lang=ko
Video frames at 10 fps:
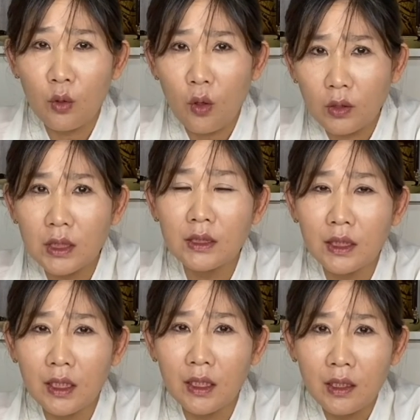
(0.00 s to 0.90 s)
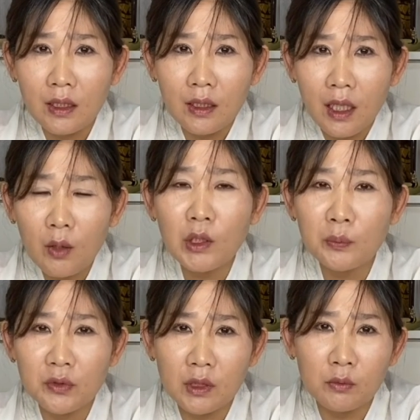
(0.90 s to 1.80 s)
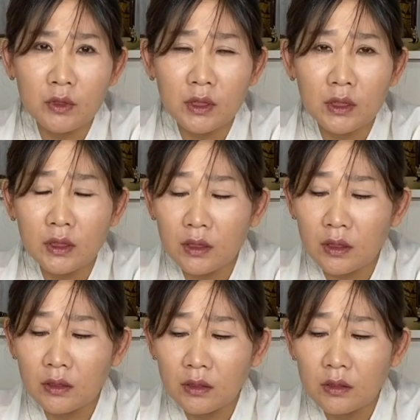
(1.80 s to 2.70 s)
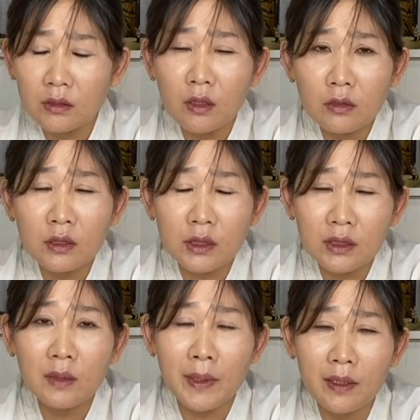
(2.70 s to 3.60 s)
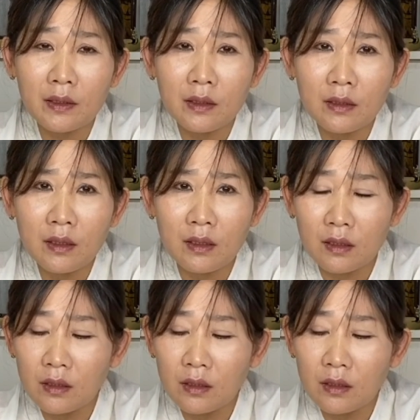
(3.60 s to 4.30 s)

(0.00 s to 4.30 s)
꼭 진짜 네. 하고 싶으신 분들은 네. 그 터를 진짜 봐야 돼요.